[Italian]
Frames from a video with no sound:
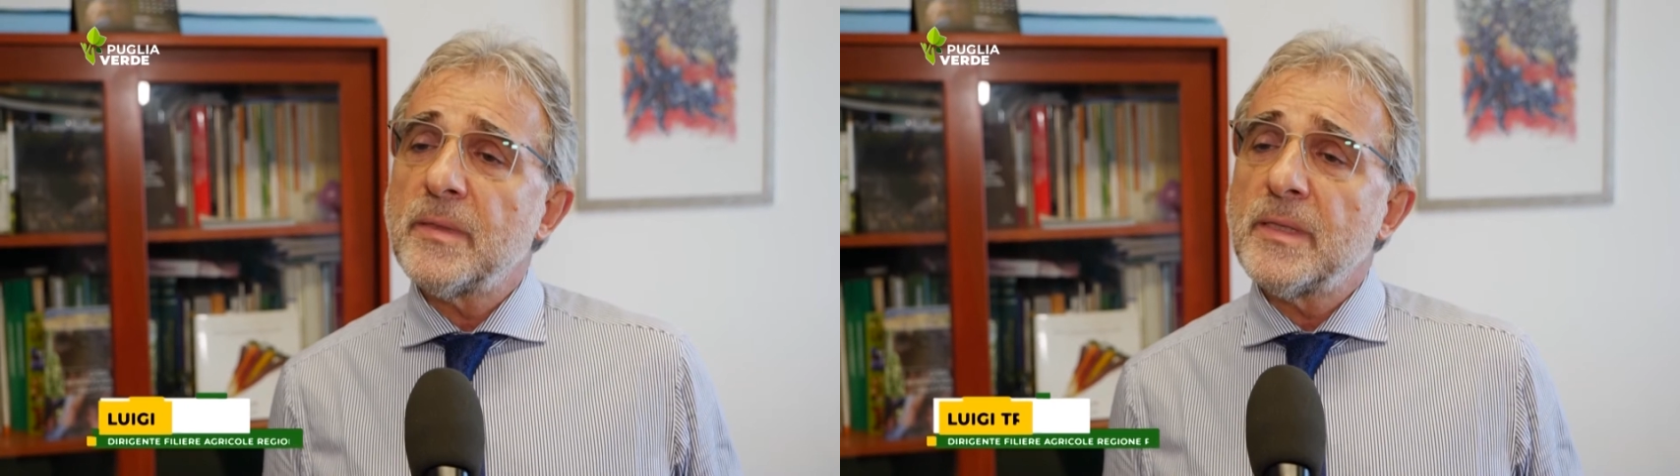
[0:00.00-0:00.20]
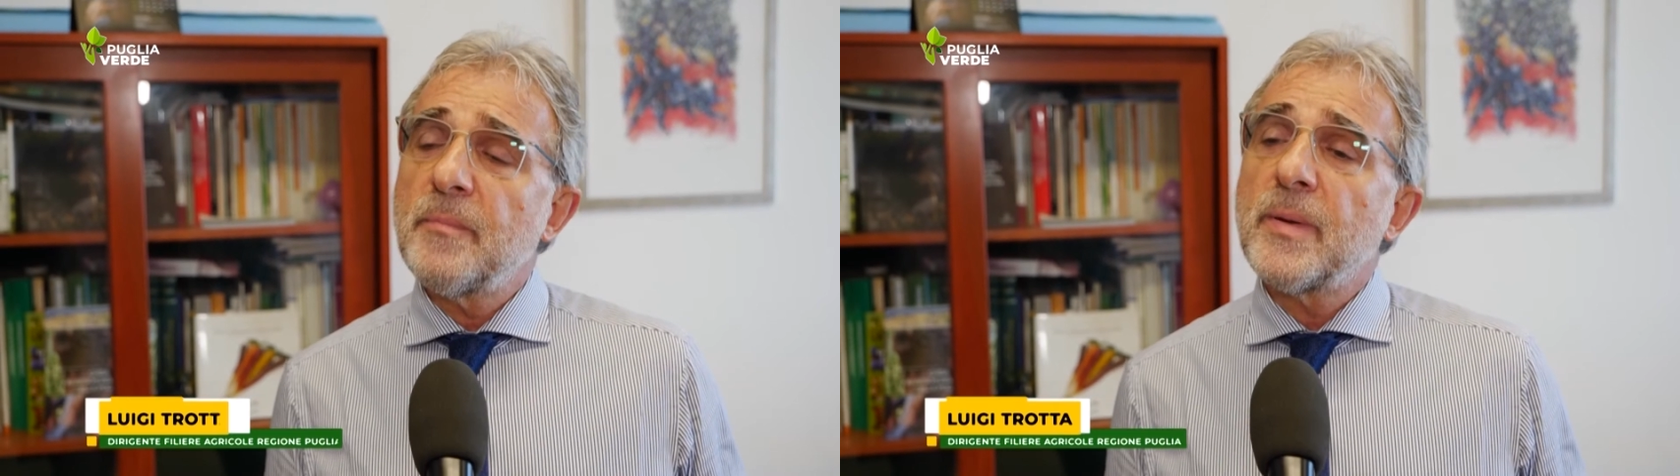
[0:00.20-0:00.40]

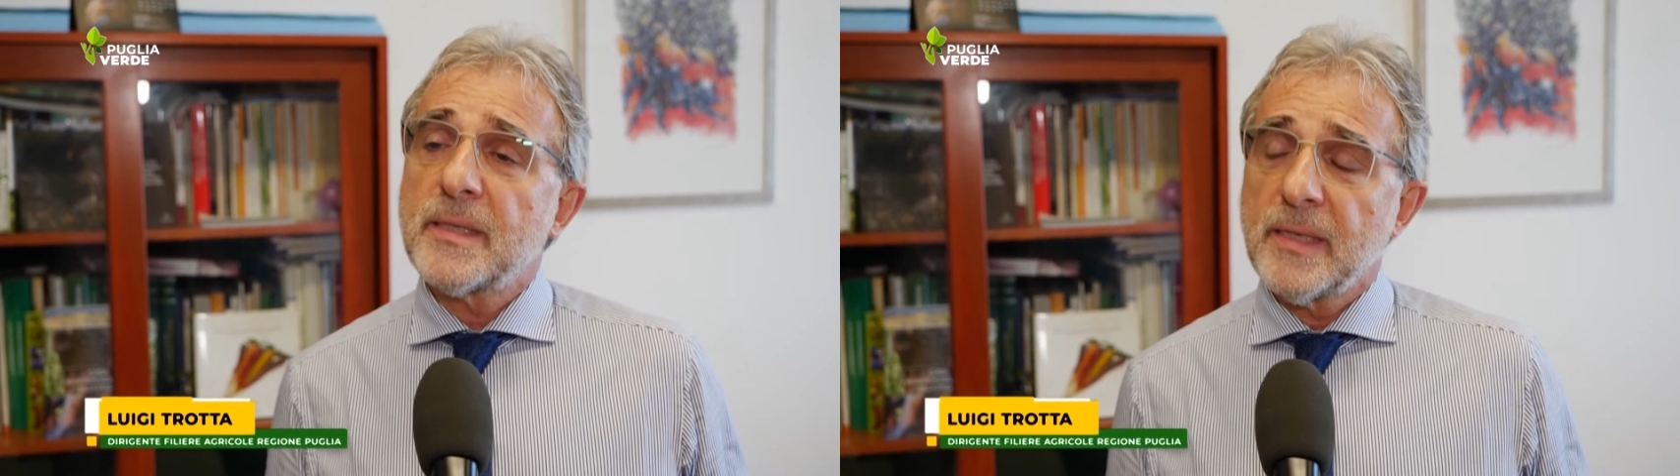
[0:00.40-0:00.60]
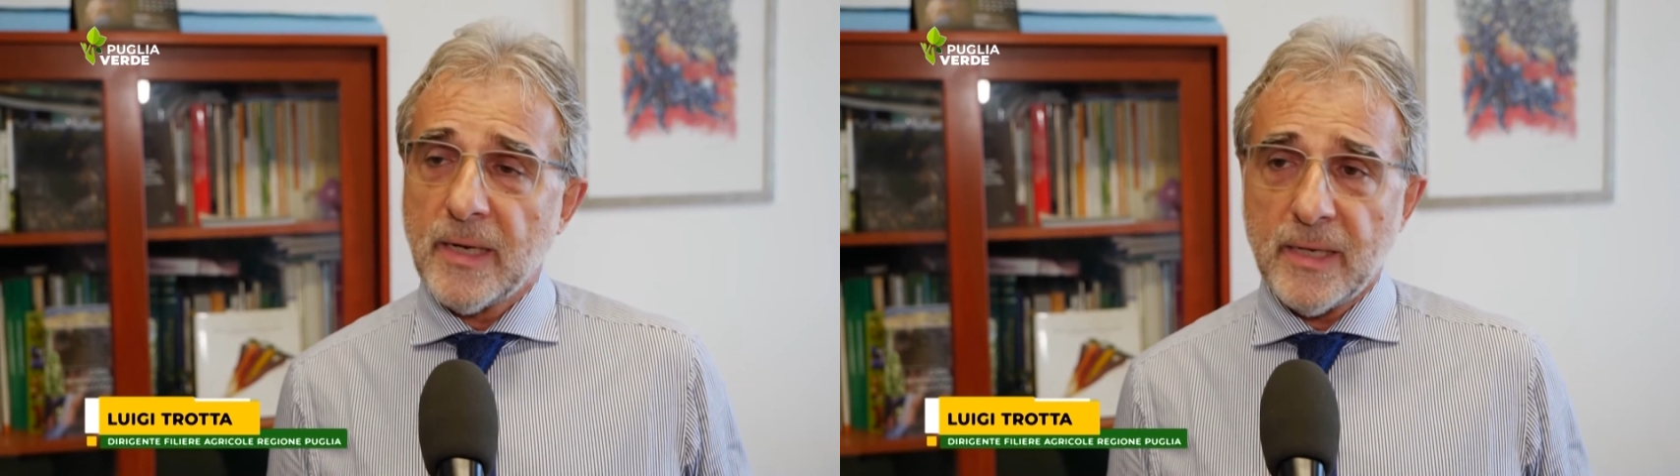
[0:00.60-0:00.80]
dei
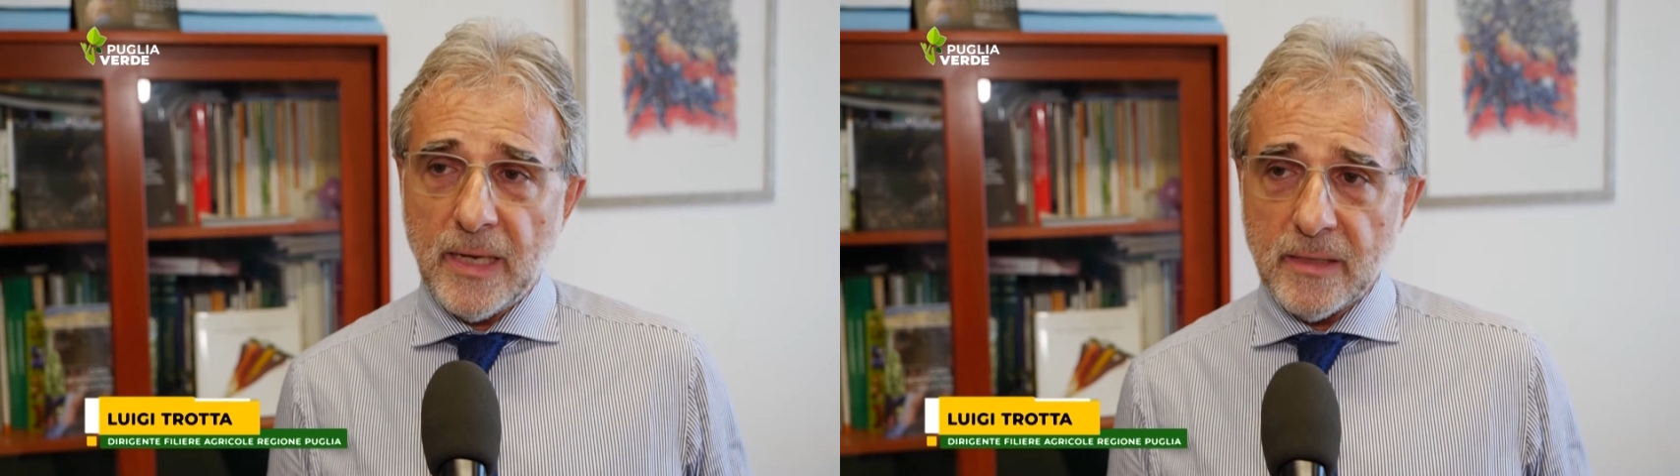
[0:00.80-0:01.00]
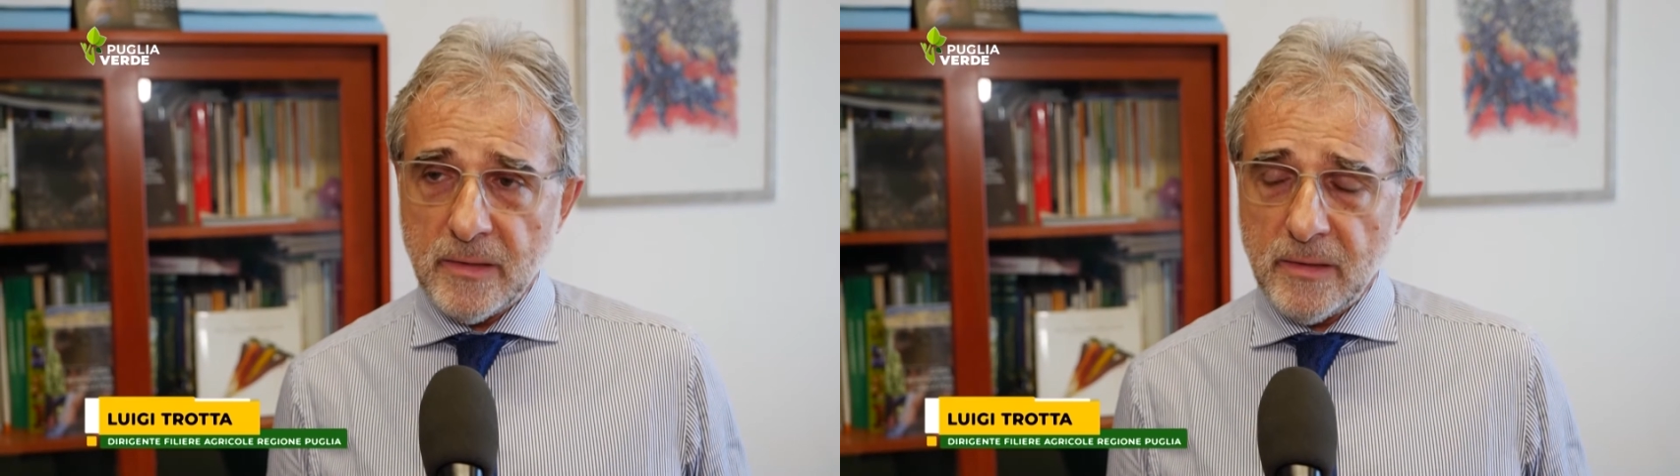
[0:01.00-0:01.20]

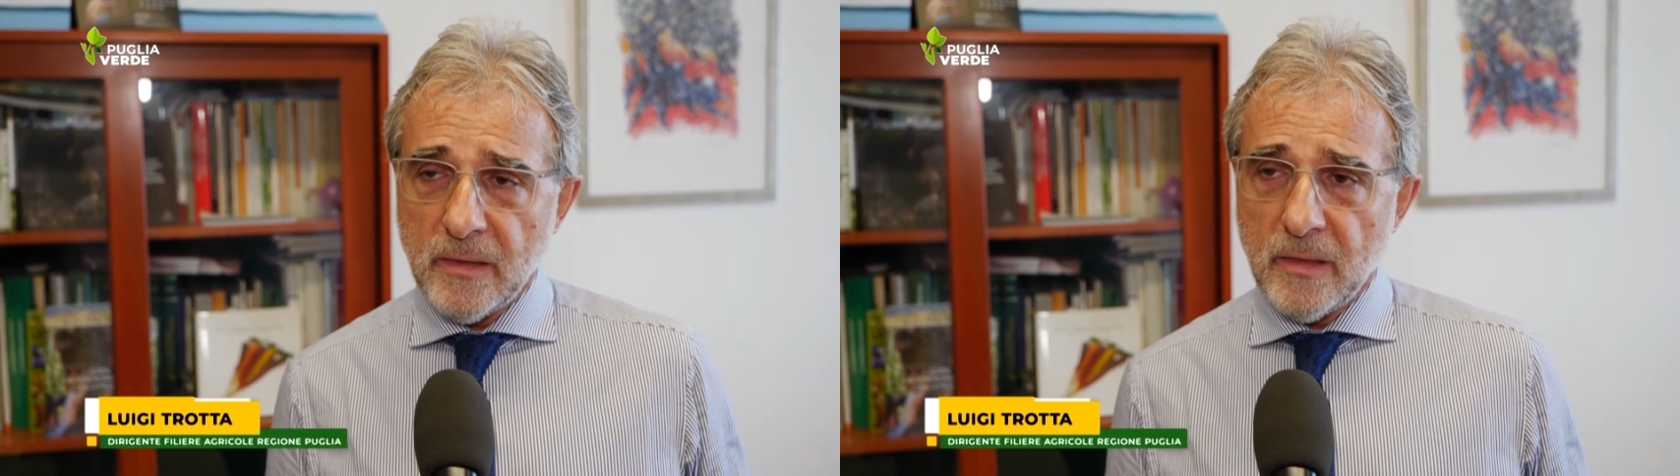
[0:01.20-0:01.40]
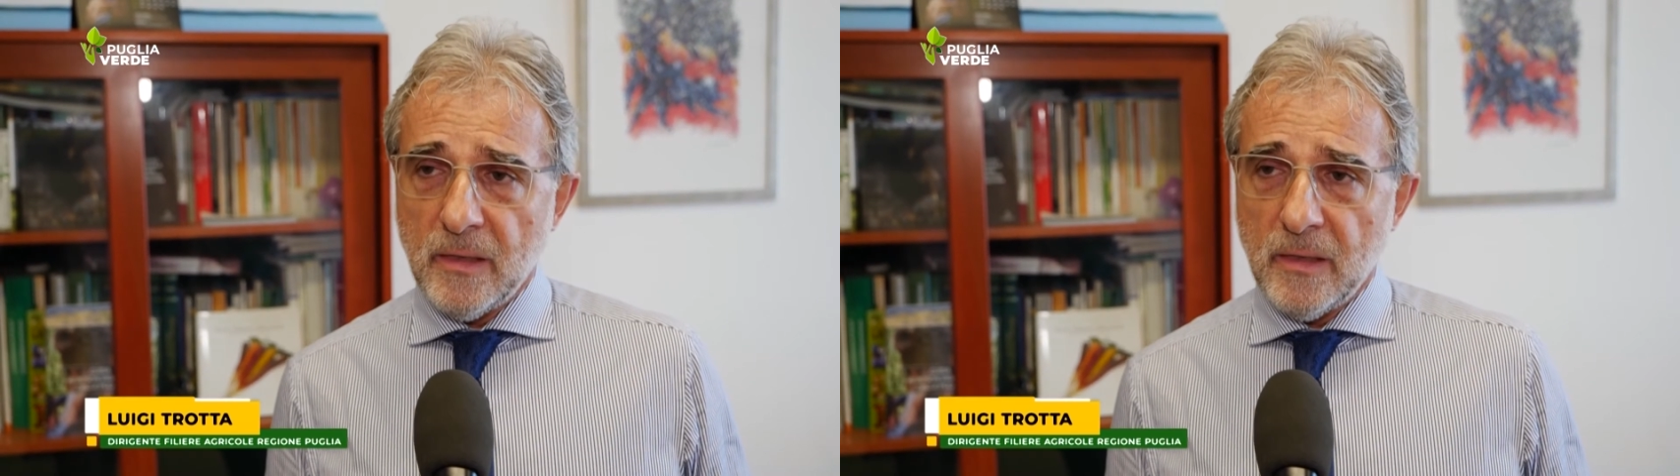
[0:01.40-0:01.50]
partenariati.